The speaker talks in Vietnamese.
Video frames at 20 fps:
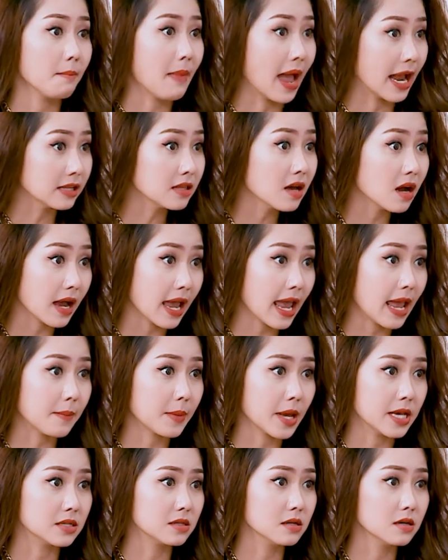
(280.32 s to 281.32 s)
bản thân em
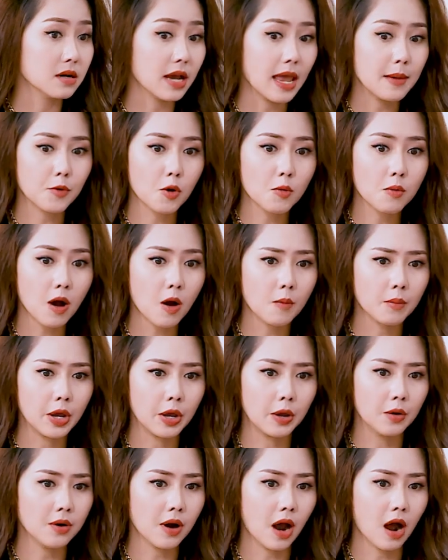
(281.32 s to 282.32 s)
ngày xưa em cũng không
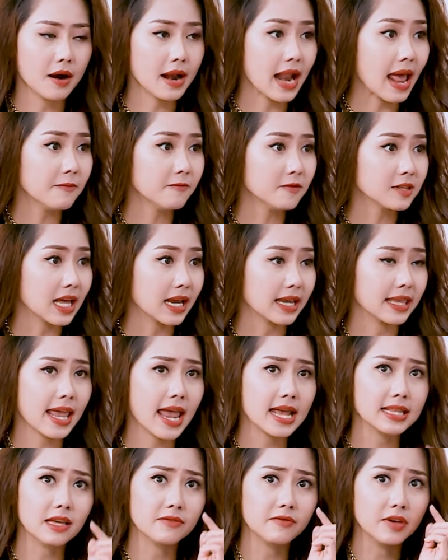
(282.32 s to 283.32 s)
hiểu rõ nám và tàn
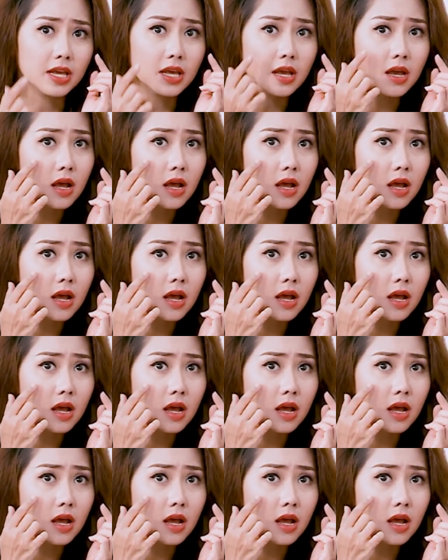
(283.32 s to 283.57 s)
nhang, tại vì